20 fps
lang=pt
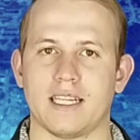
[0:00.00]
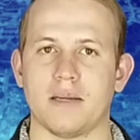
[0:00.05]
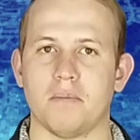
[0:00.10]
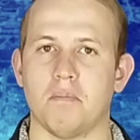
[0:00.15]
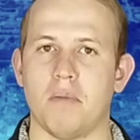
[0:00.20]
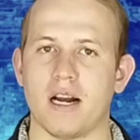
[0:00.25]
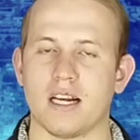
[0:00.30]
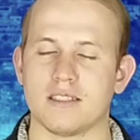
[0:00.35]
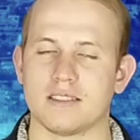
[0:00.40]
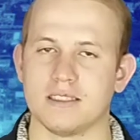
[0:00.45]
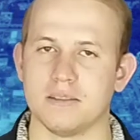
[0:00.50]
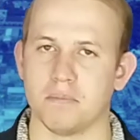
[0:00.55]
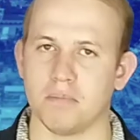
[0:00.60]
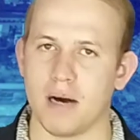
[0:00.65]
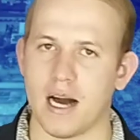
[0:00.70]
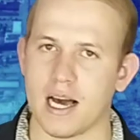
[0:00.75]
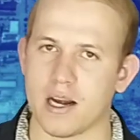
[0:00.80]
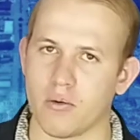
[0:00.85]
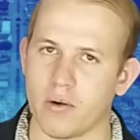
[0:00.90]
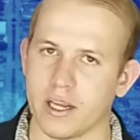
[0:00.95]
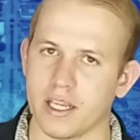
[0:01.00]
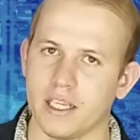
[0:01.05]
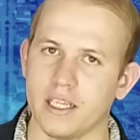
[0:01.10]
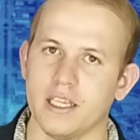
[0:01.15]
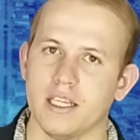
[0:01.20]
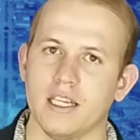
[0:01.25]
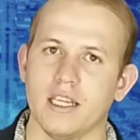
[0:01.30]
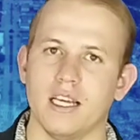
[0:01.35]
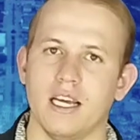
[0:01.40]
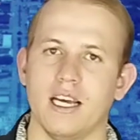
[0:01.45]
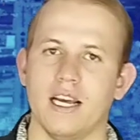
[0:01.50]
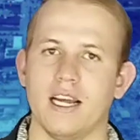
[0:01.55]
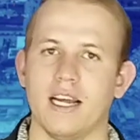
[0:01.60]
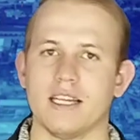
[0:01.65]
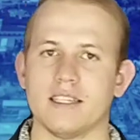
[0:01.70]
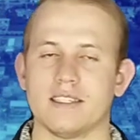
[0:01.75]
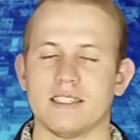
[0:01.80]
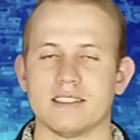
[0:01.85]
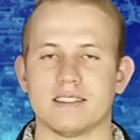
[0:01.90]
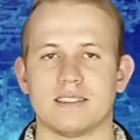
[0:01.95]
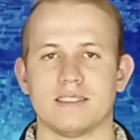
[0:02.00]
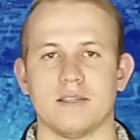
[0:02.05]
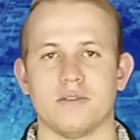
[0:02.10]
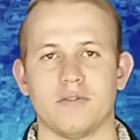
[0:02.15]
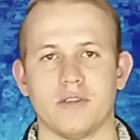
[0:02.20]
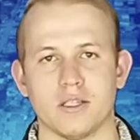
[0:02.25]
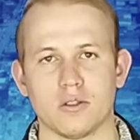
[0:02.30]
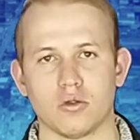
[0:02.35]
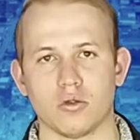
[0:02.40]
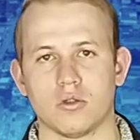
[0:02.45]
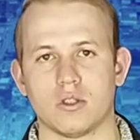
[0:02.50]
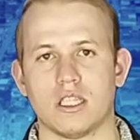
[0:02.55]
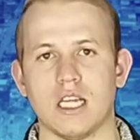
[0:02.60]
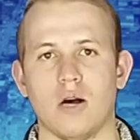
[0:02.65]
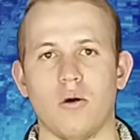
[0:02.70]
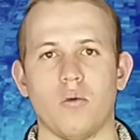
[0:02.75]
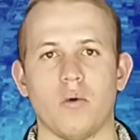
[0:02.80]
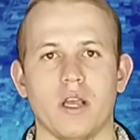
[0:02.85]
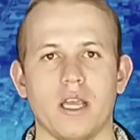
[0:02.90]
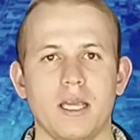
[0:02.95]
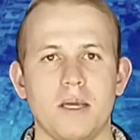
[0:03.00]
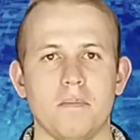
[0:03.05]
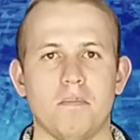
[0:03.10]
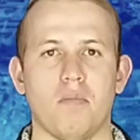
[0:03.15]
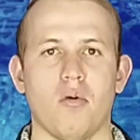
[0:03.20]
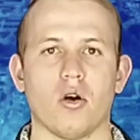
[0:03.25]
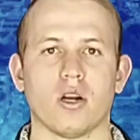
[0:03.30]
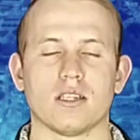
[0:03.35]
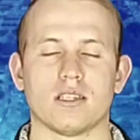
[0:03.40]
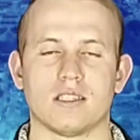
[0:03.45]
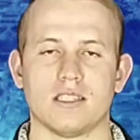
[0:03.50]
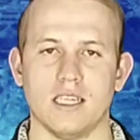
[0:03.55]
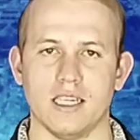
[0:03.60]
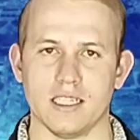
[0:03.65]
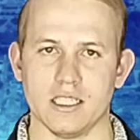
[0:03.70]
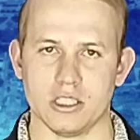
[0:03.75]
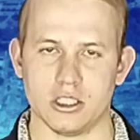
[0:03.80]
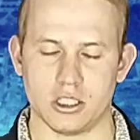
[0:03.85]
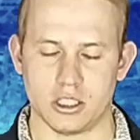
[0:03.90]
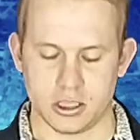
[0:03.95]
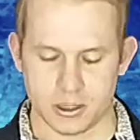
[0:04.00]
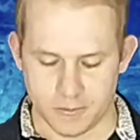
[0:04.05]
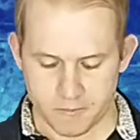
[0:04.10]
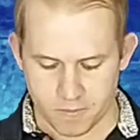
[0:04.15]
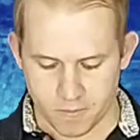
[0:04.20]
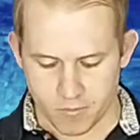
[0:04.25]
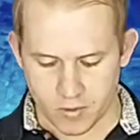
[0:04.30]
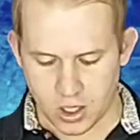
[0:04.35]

que participaram aí é, desse evento tão importante.